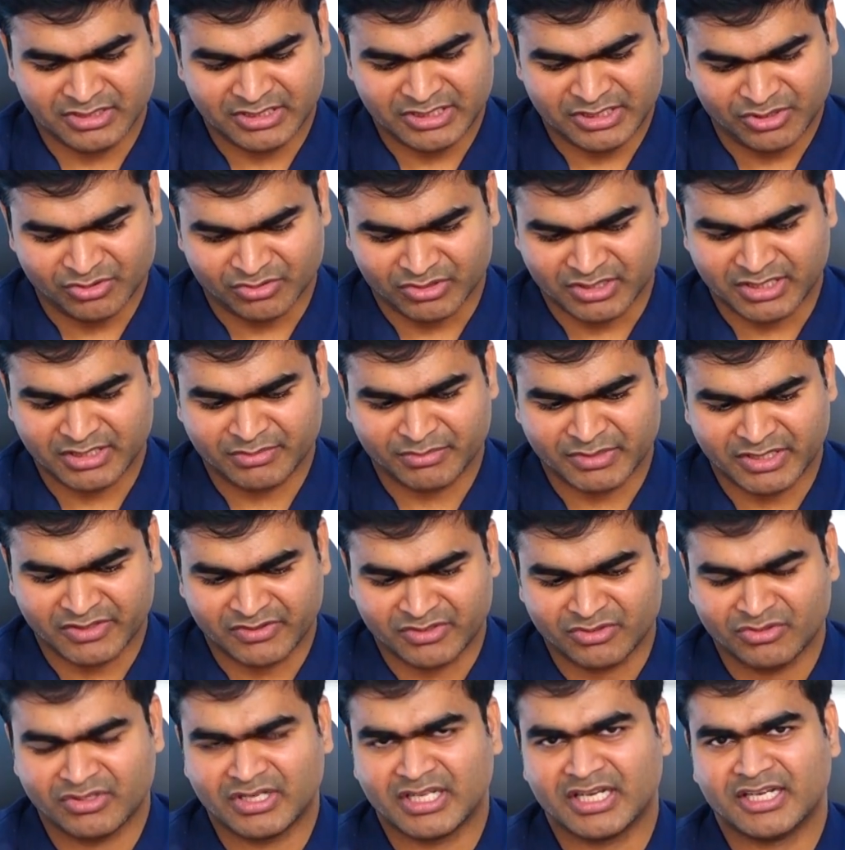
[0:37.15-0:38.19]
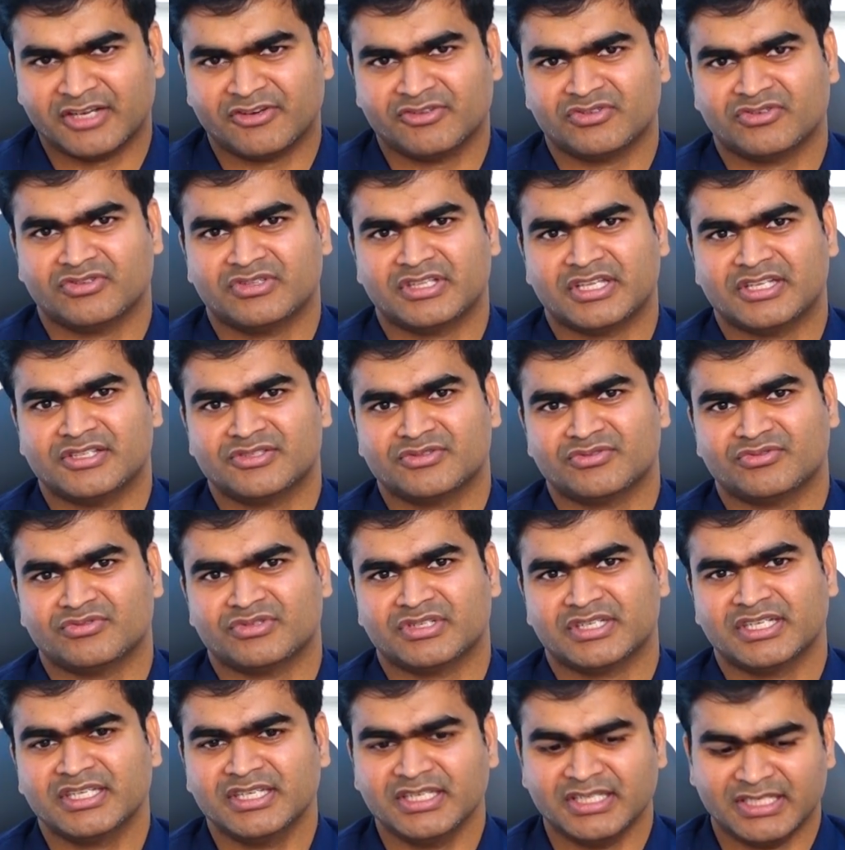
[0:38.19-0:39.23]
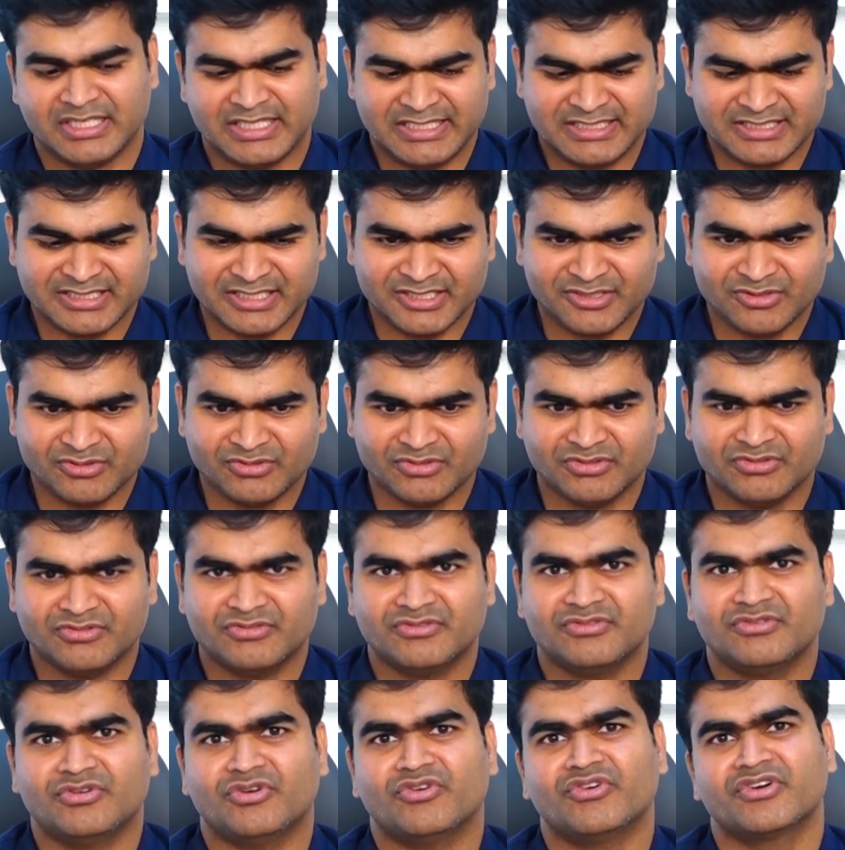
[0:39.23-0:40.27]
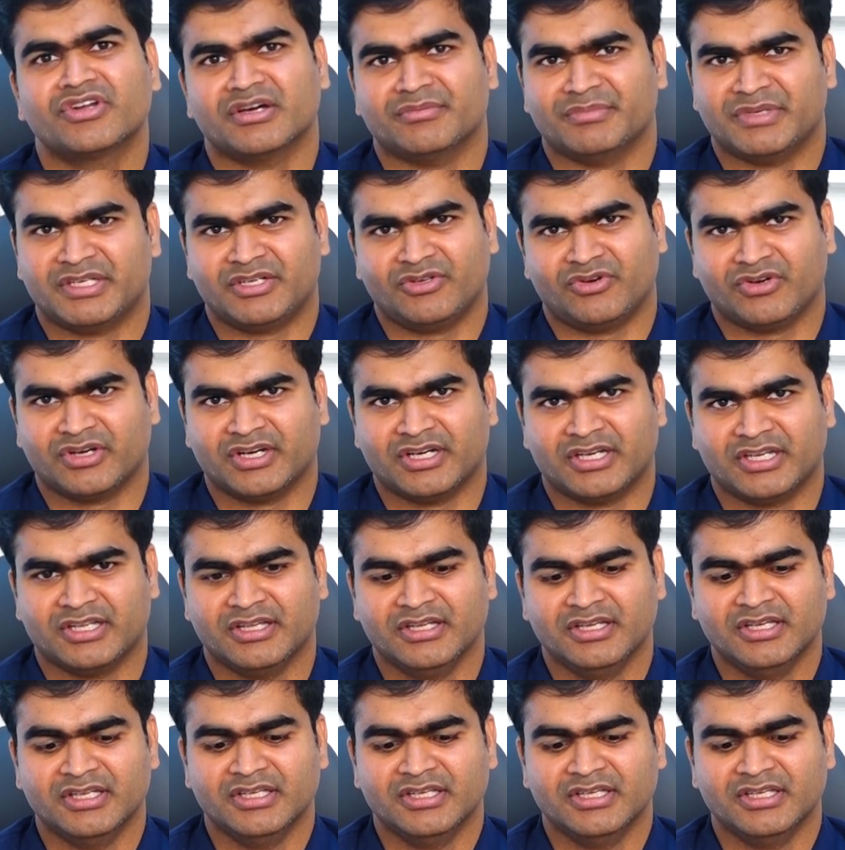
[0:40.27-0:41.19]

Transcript: ఇష్యూ అంటే మనం ఎందుకు నలగవుతుందో తెలుసుకుంటే ఈజీ టు ఓవర్కమ్ ఇట్ ఒకటి